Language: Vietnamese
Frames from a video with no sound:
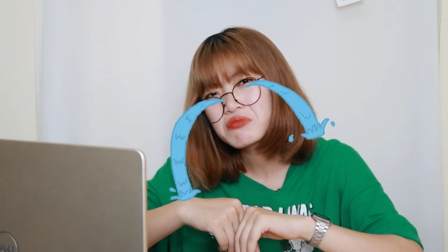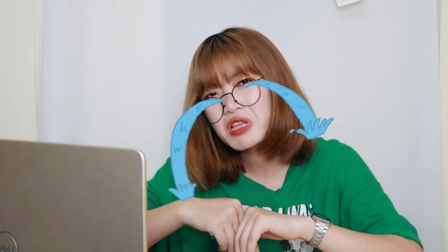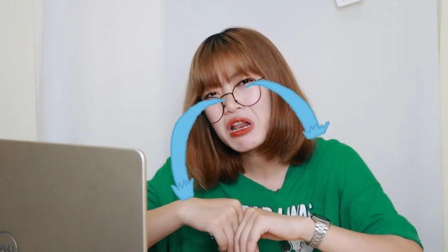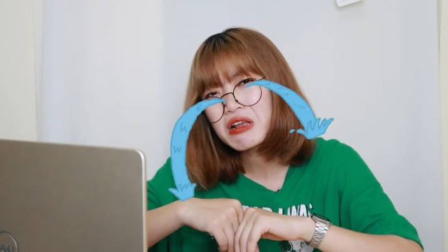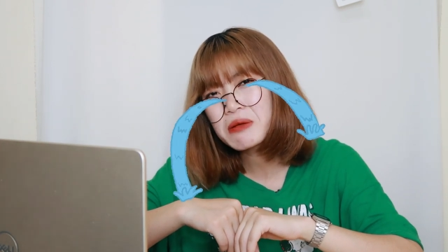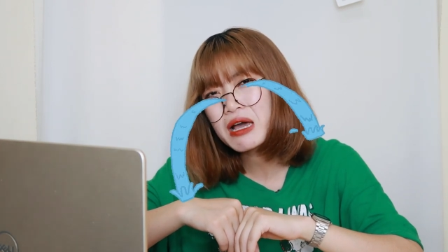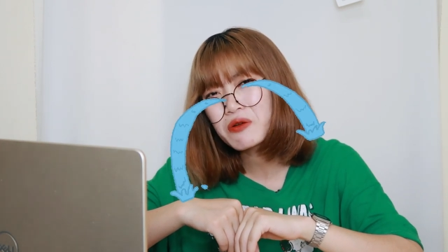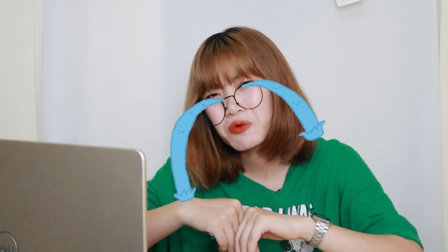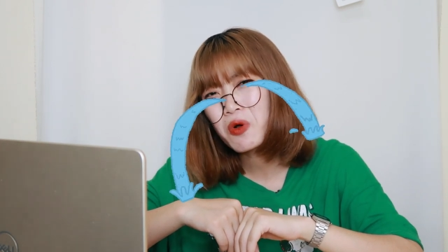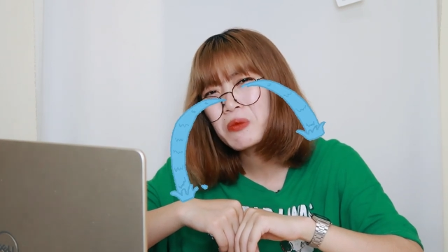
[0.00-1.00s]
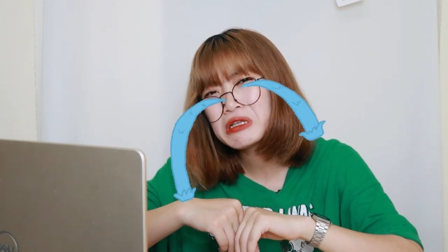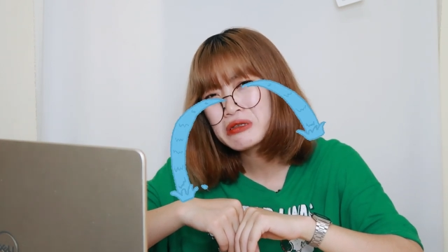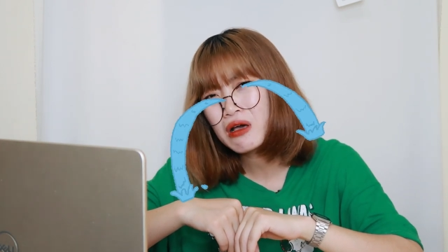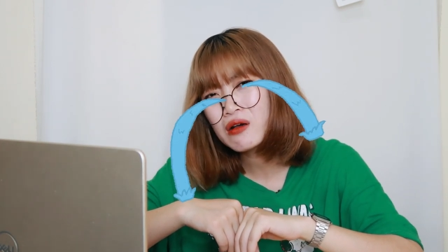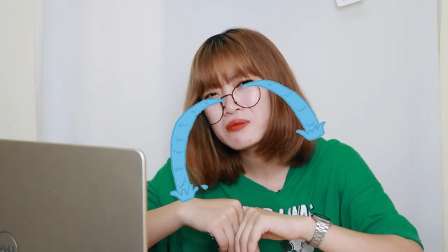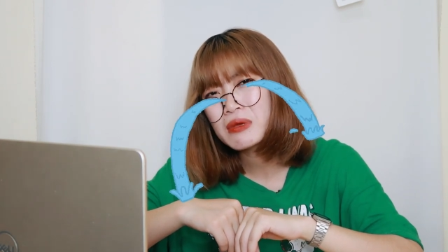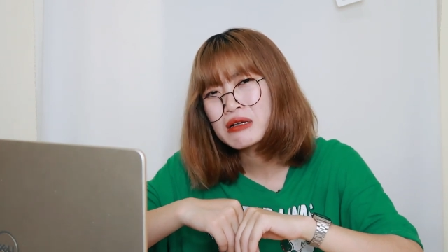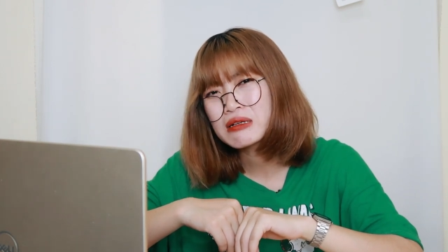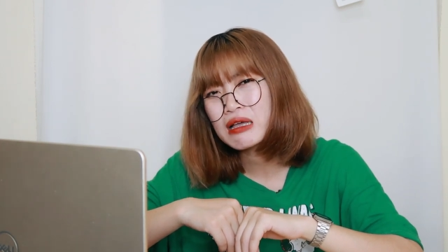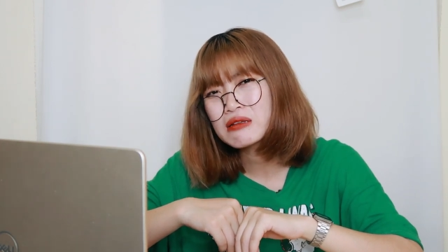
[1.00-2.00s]
Thế nên các bạn ủng hộ mình nhá,
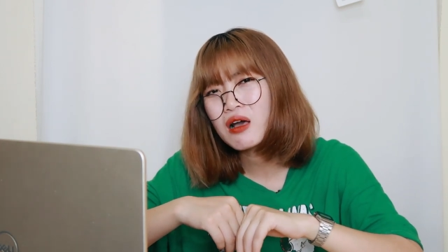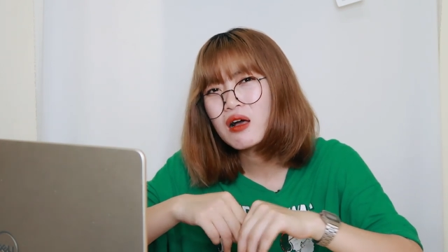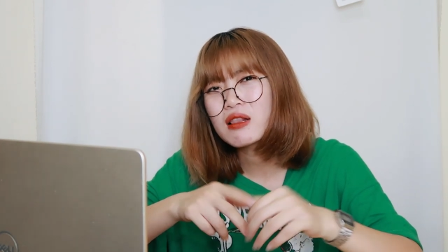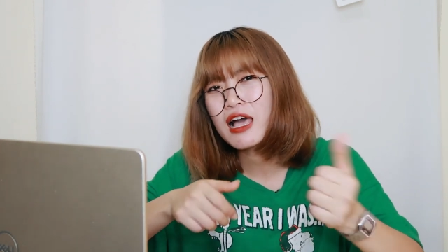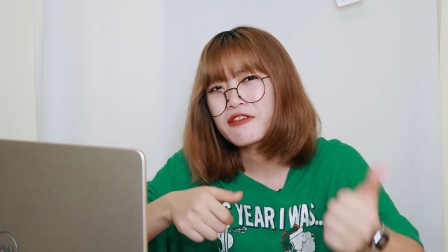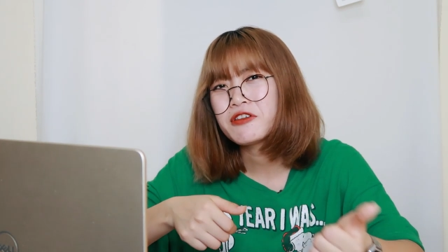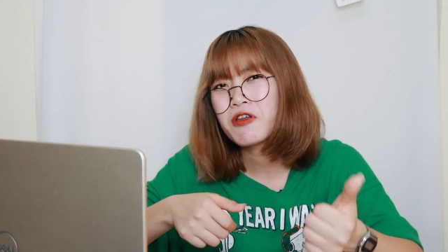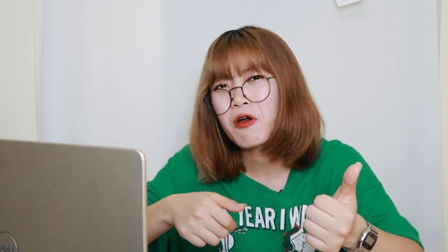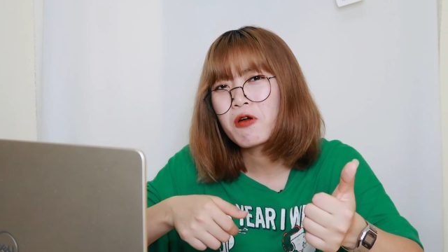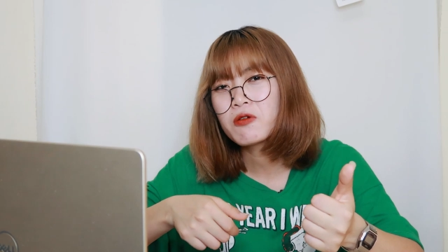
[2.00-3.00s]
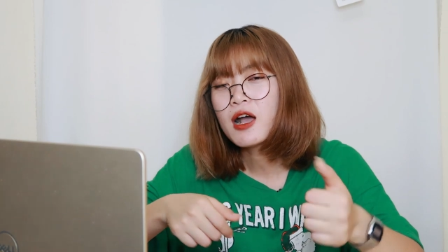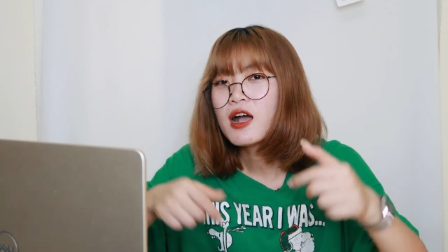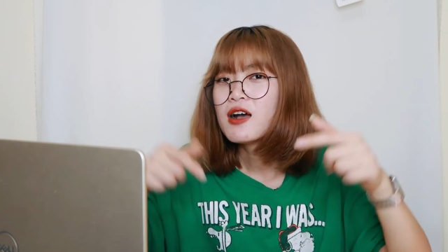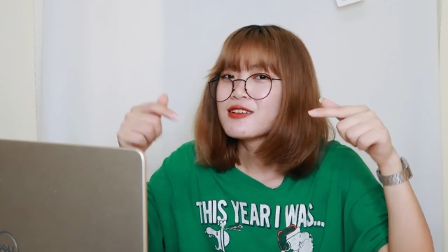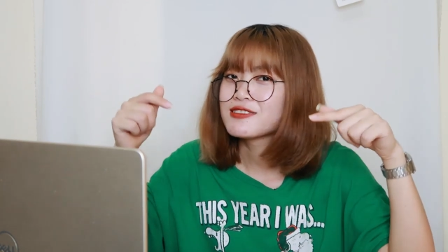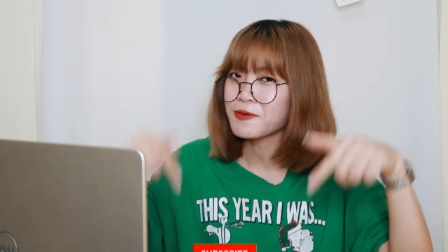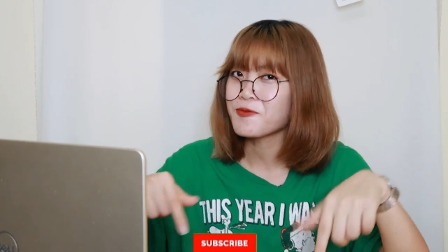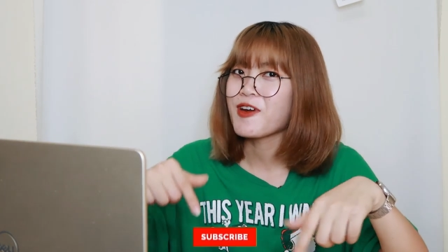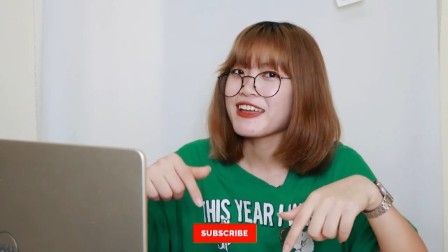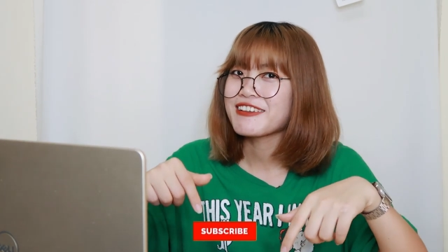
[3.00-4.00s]
bằng cách like video,
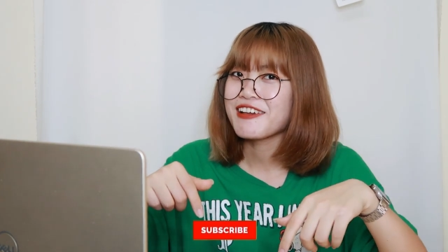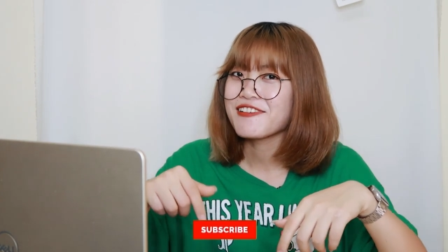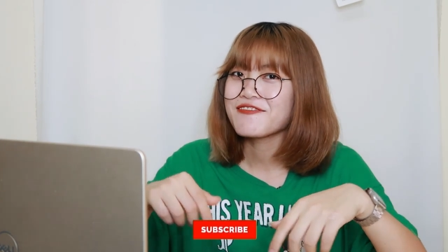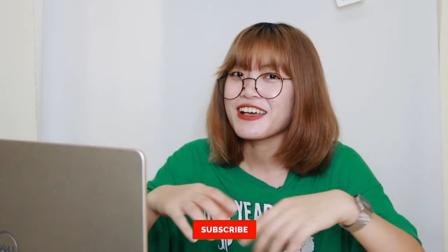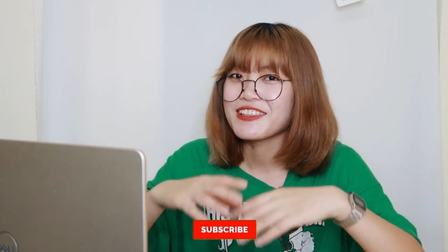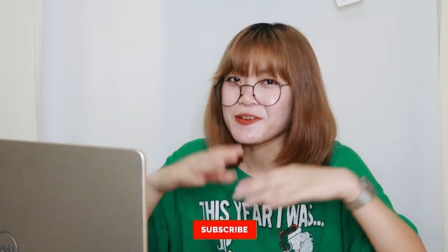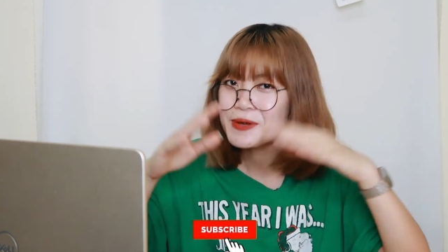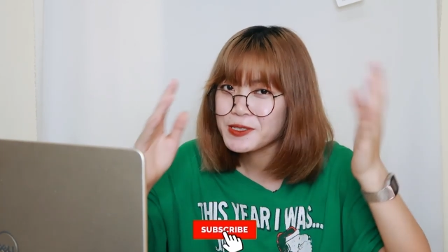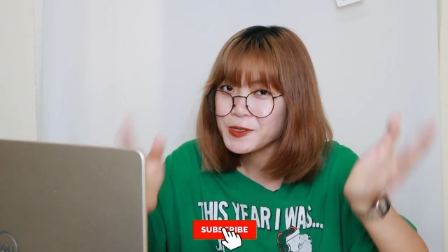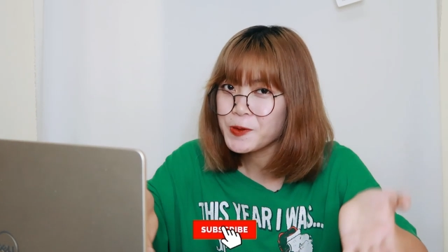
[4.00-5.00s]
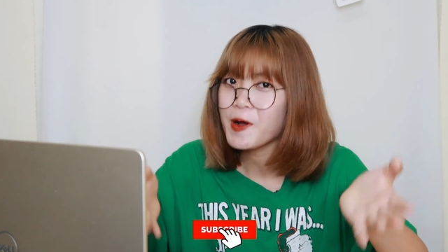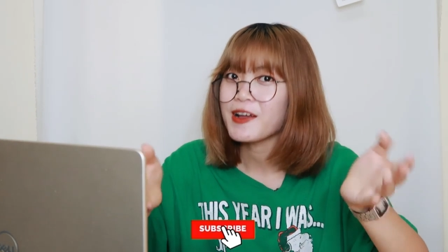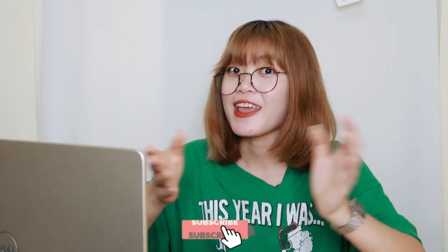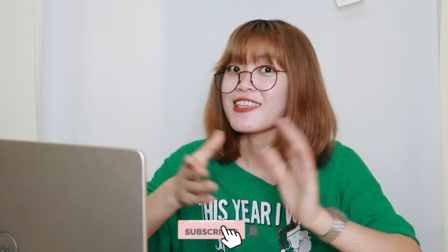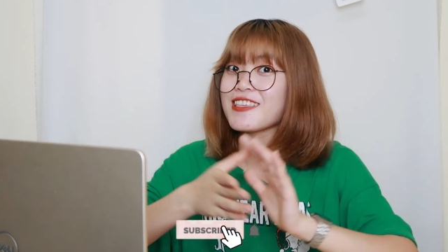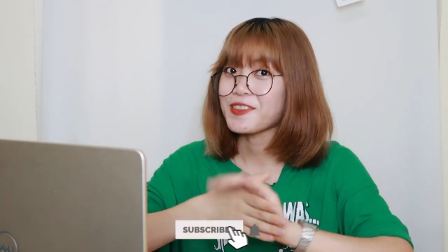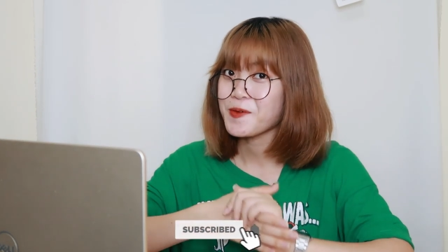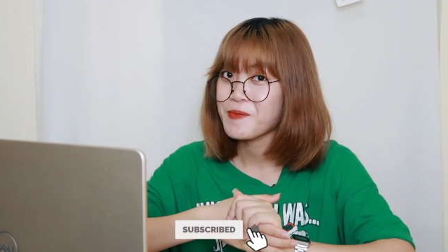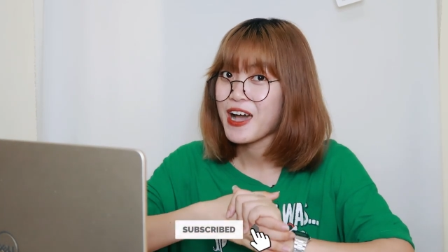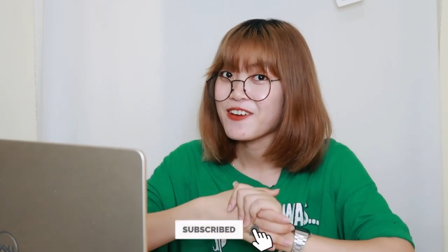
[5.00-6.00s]
subscribe kênh và nhớ bật chuông để nhận
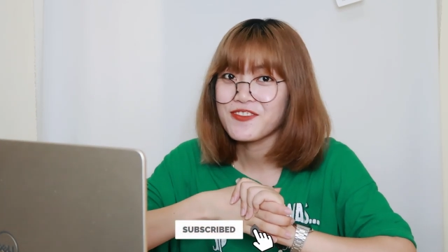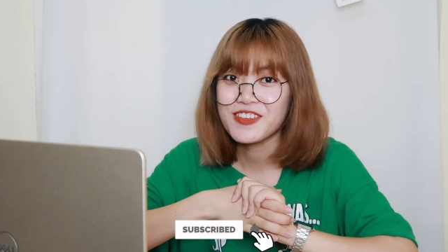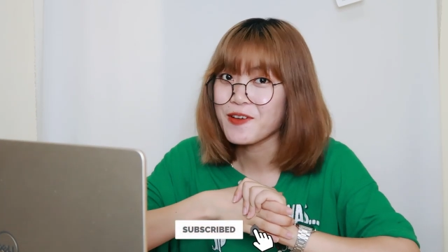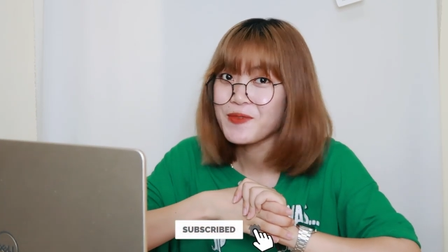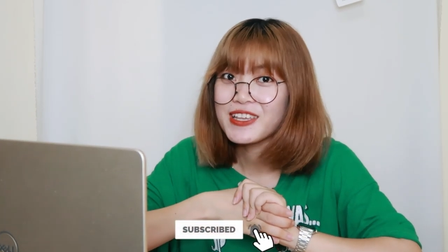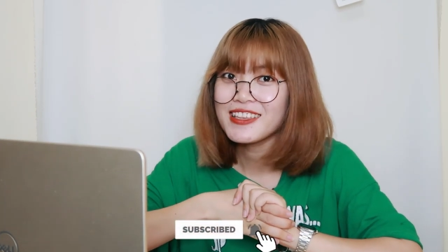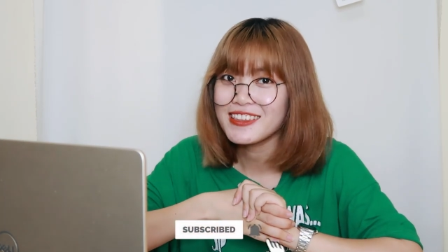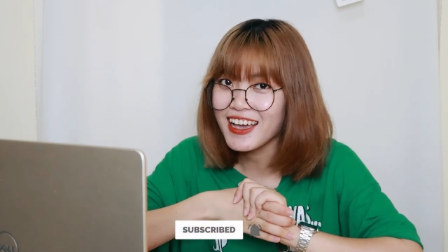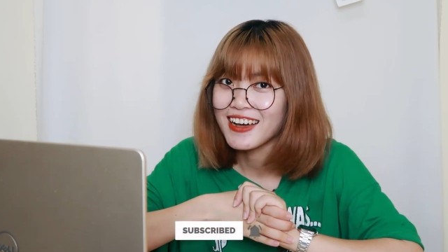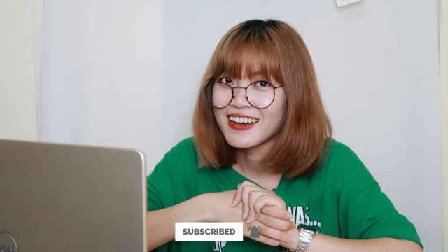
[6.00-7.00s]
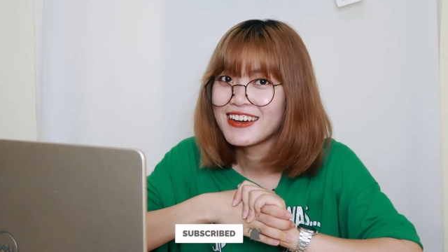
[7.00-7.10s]
thông báo về video mới nhất nhá.